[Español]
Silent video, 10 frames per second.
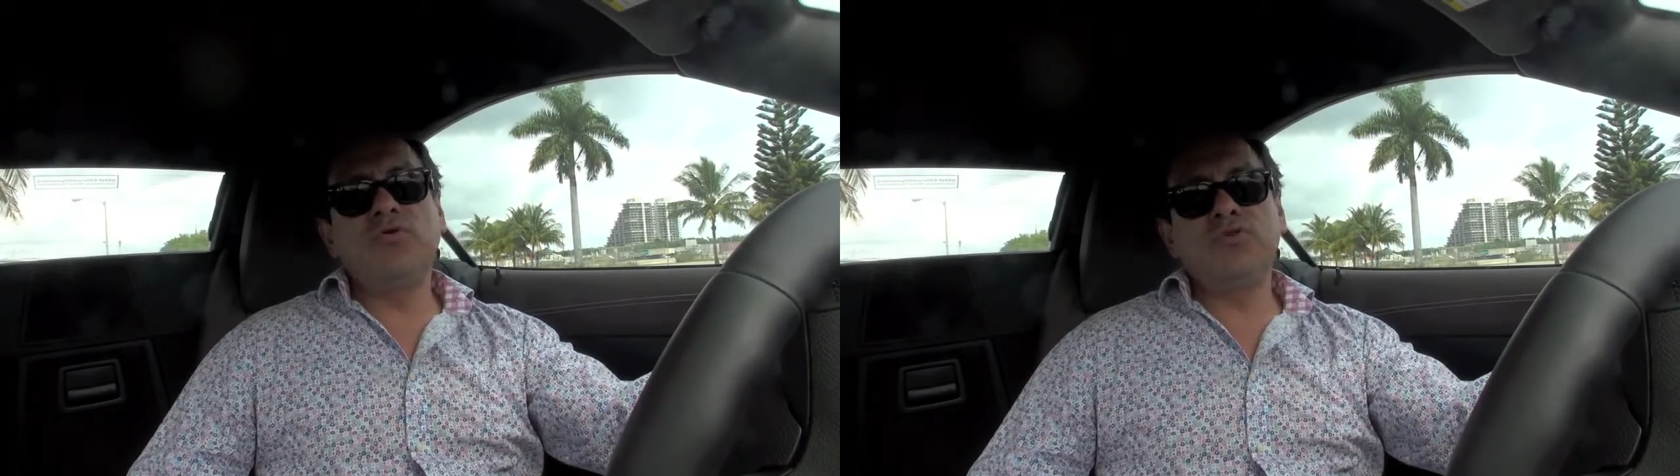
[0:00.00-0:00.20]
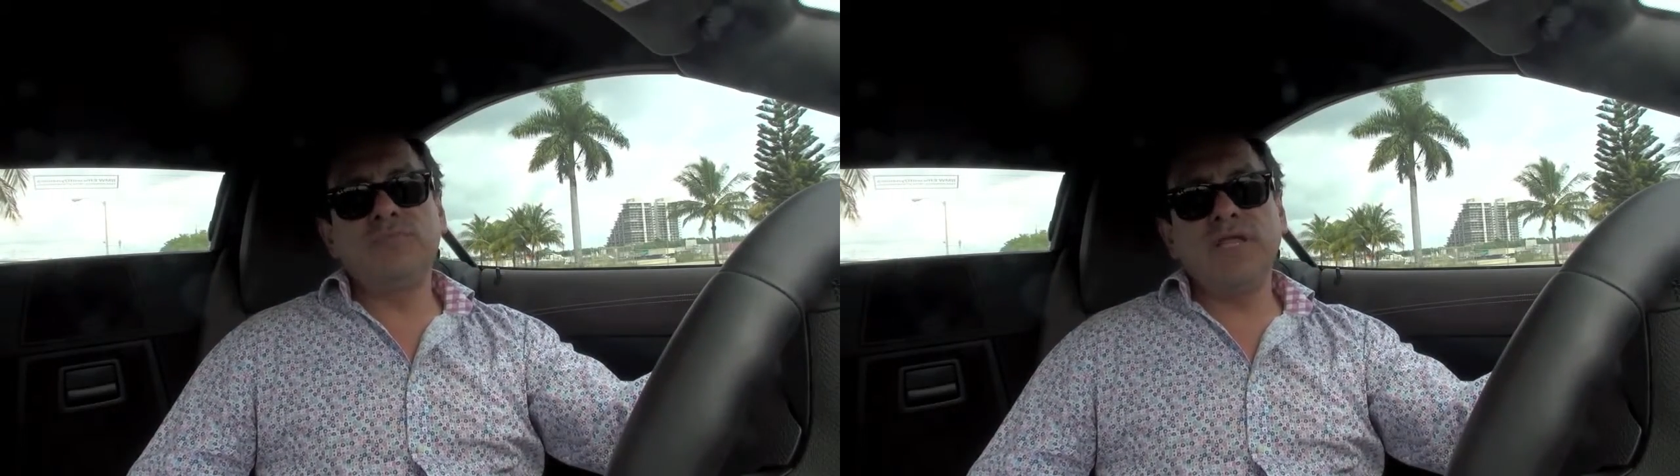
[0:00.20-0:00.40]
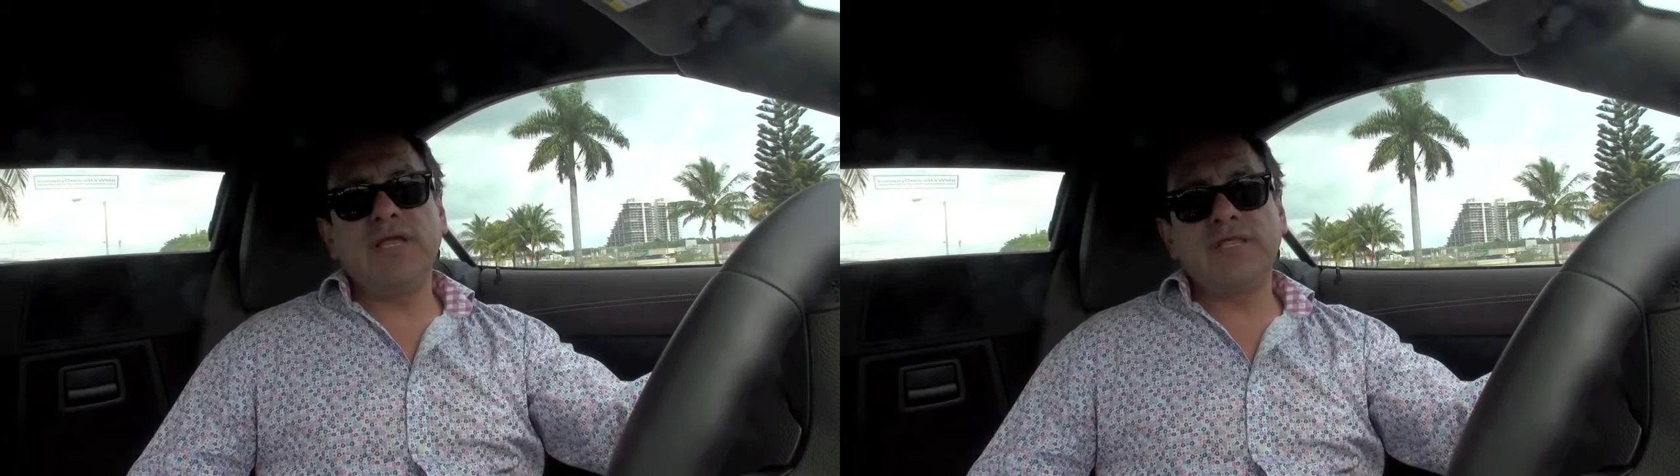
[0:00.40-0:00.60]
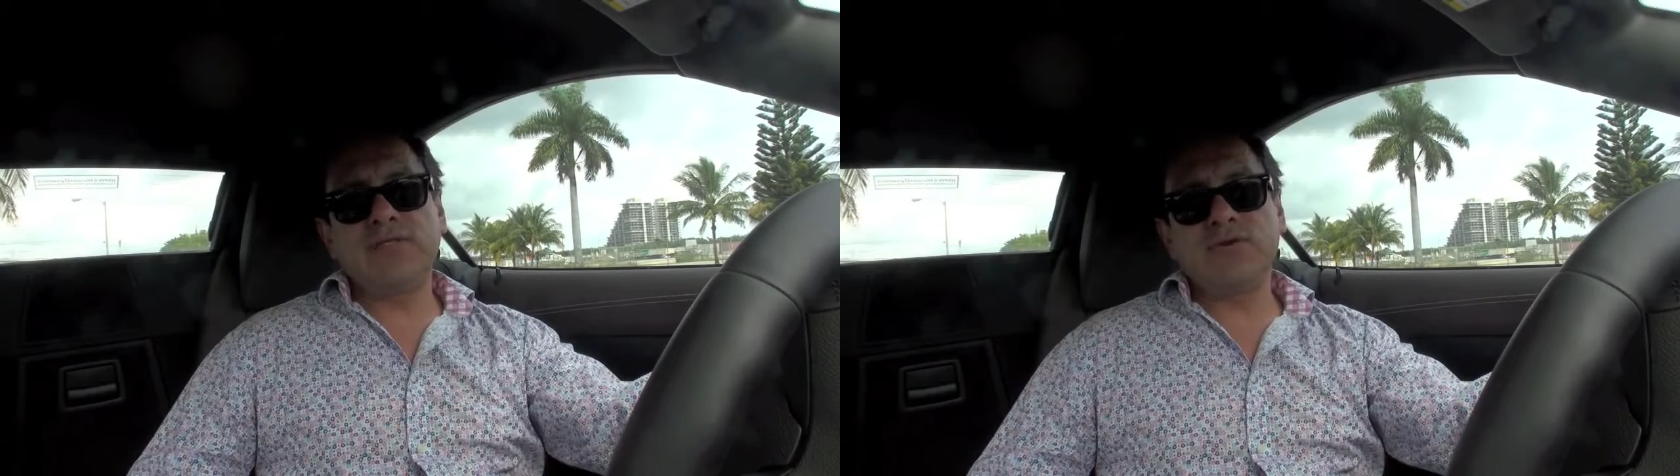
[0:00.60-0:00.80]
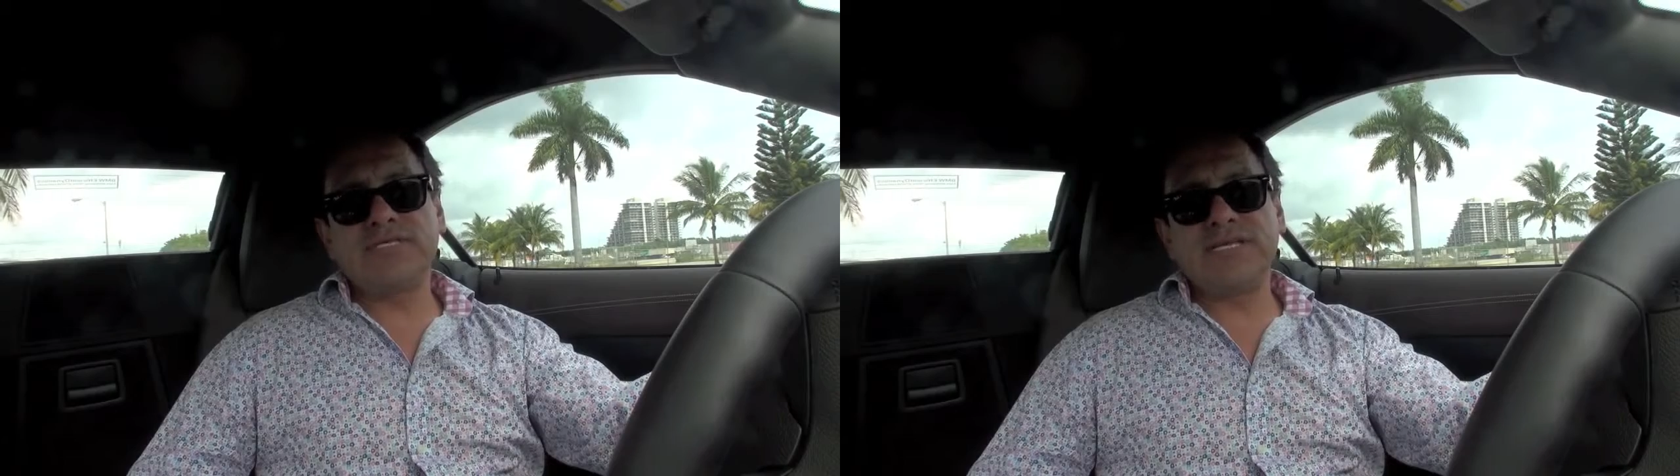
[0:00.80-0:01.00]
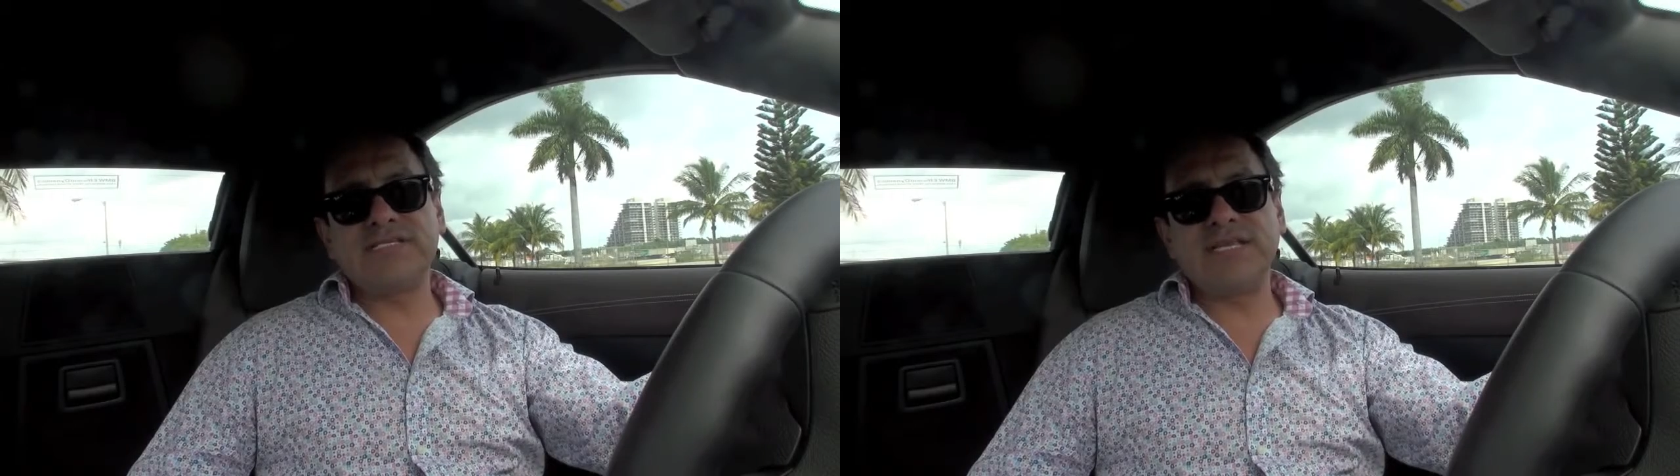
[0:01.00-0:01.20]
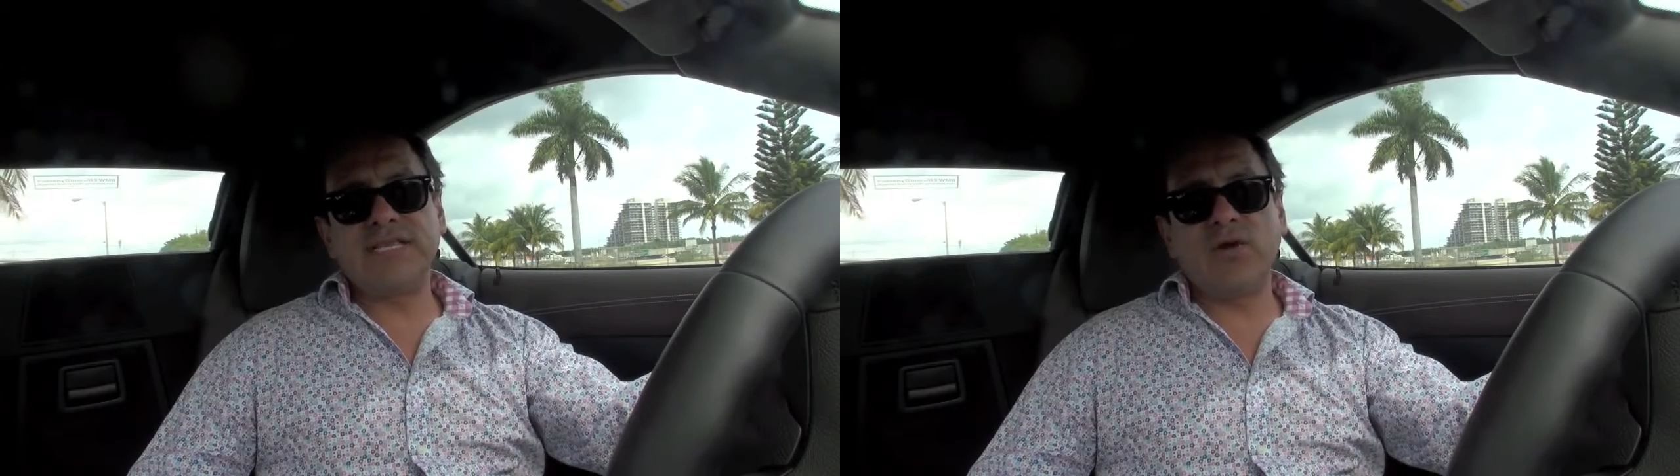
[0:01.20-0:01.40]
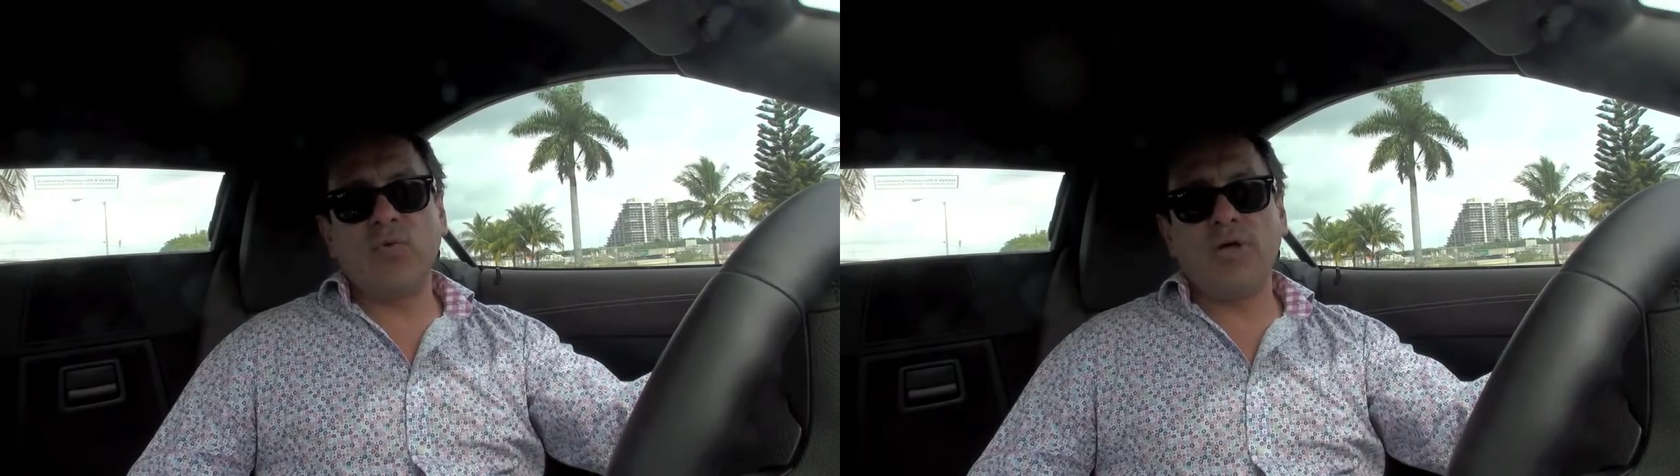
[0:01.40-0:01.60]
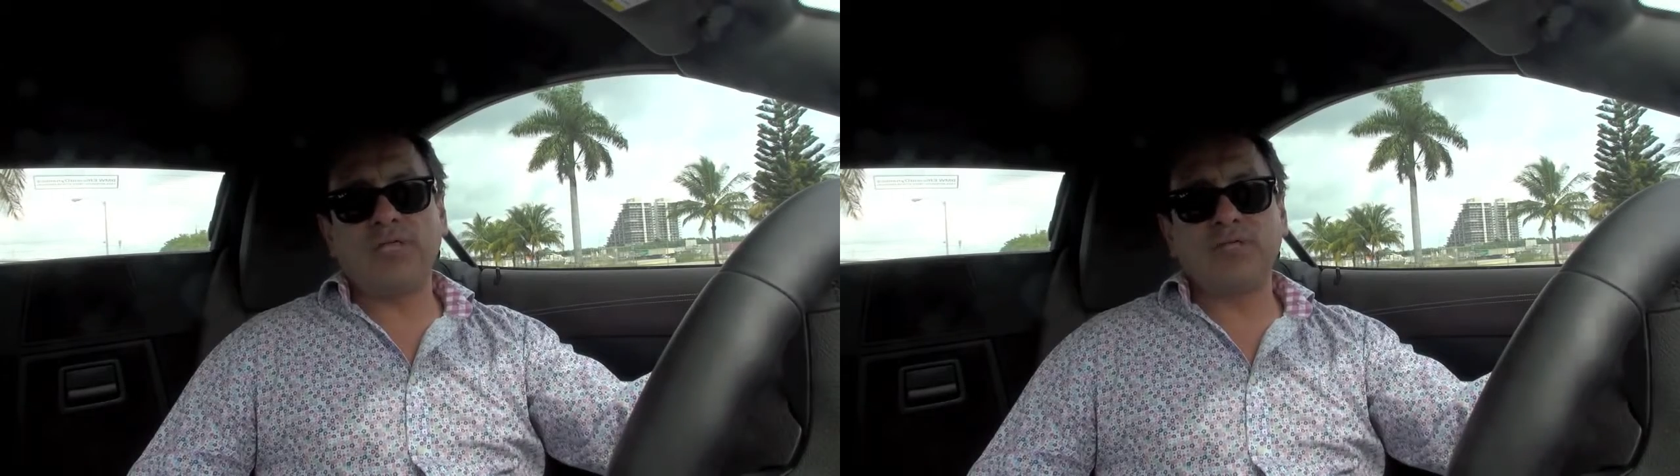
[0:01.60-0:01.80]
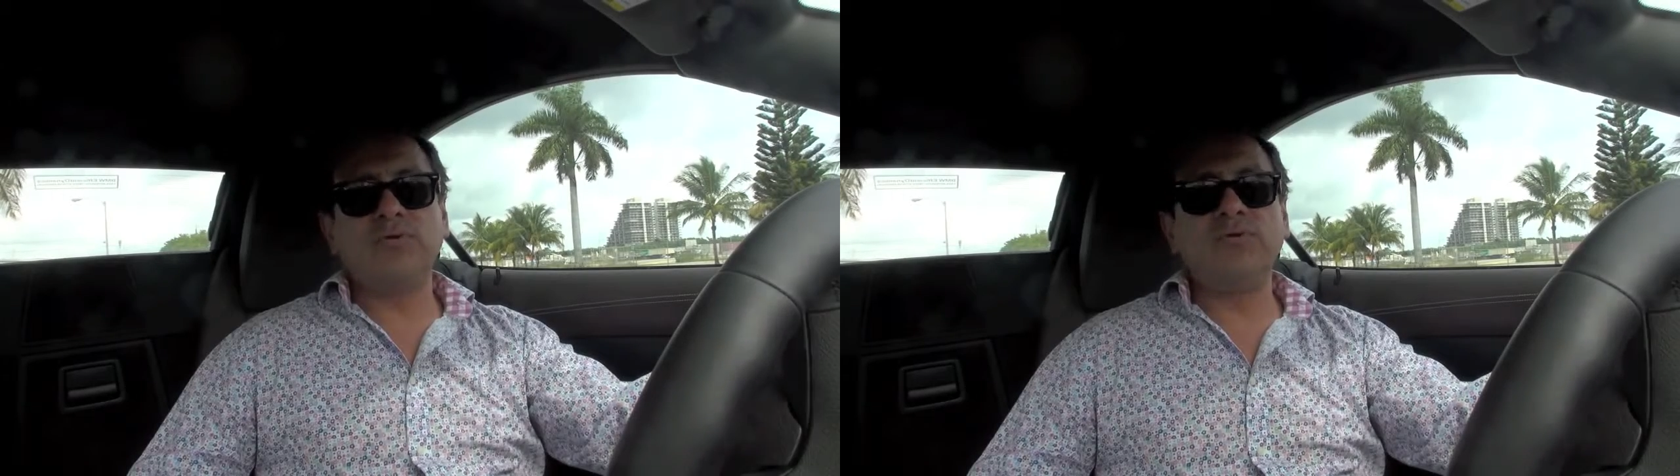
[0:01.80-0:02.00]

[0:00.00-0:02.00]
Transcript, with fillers: 2014 Z4,